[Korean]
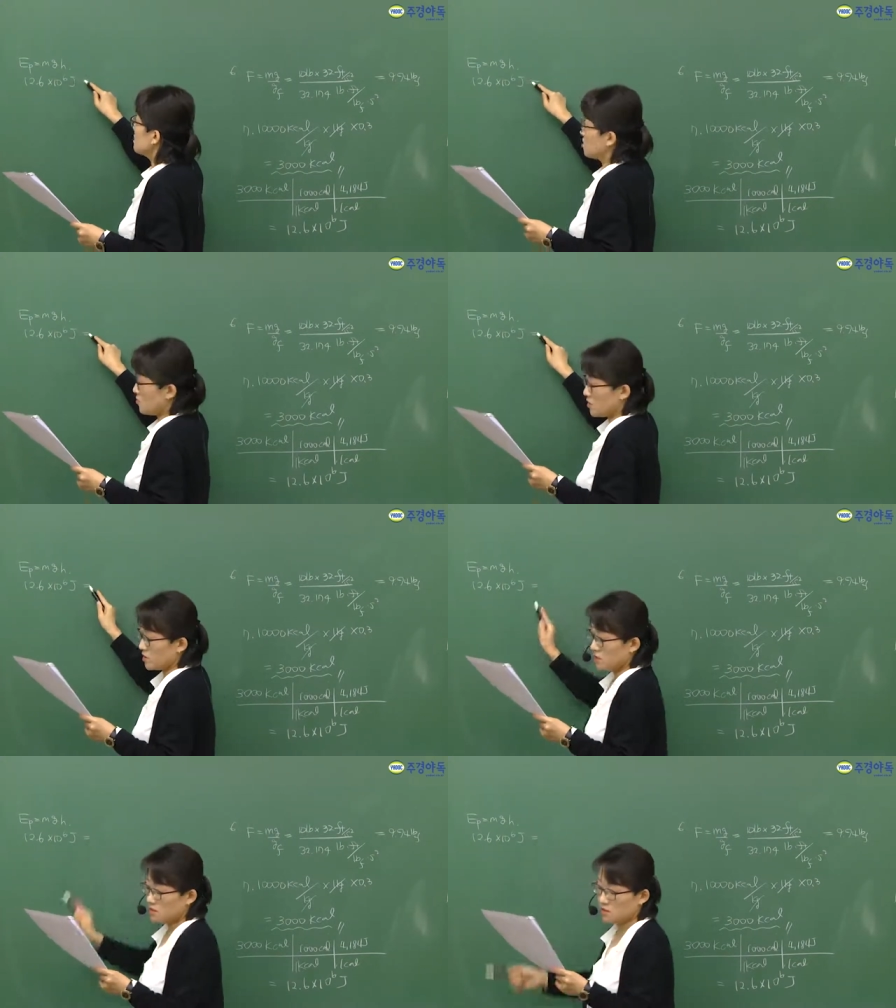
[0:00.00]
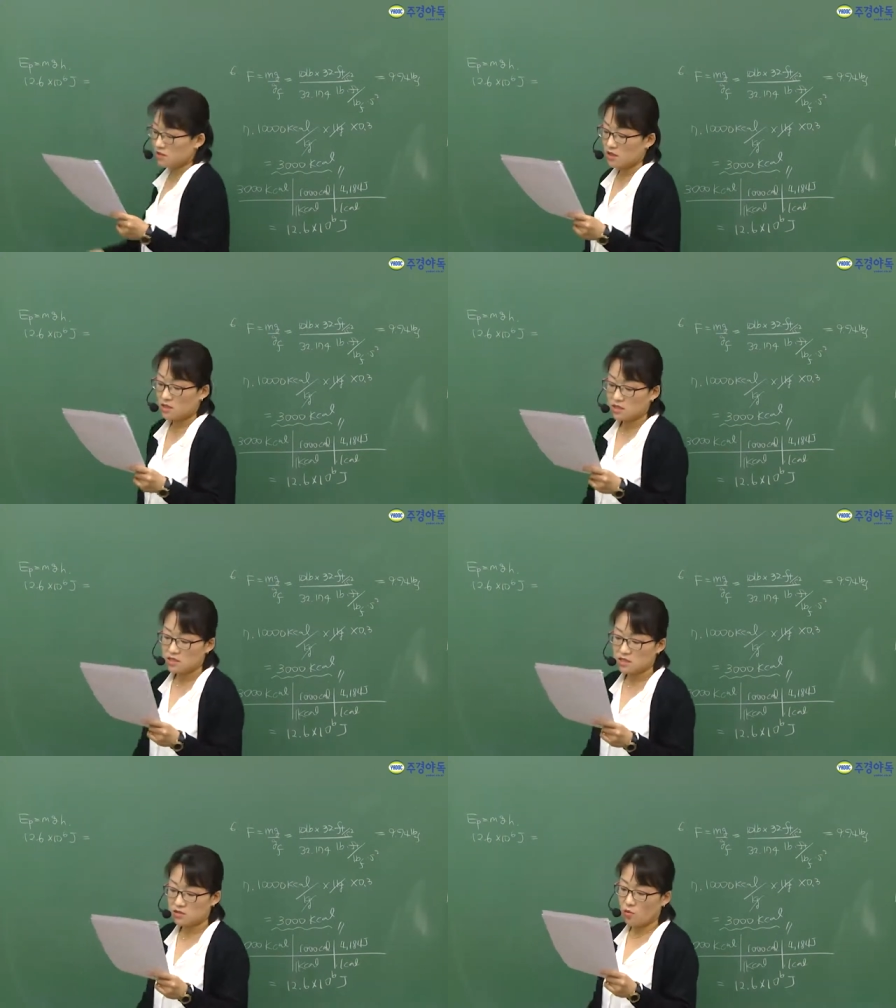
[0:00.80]
그러면 얘는
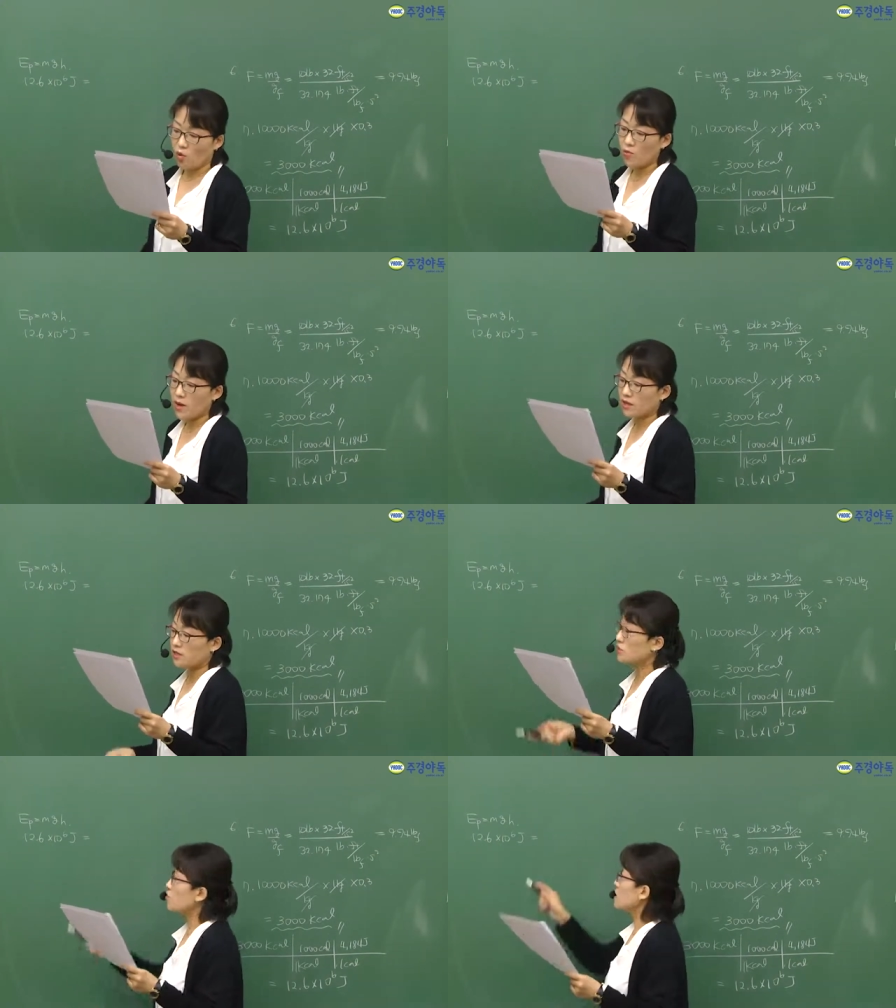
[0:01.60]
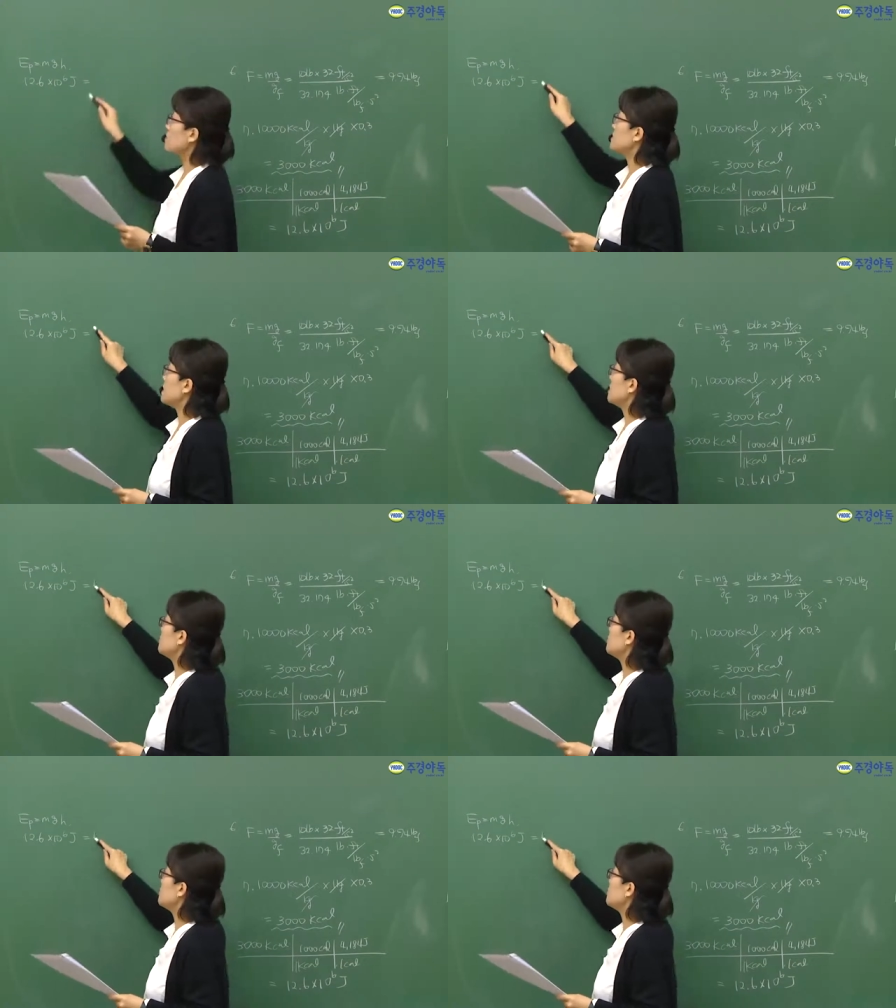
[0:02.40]
지금 500kg짜리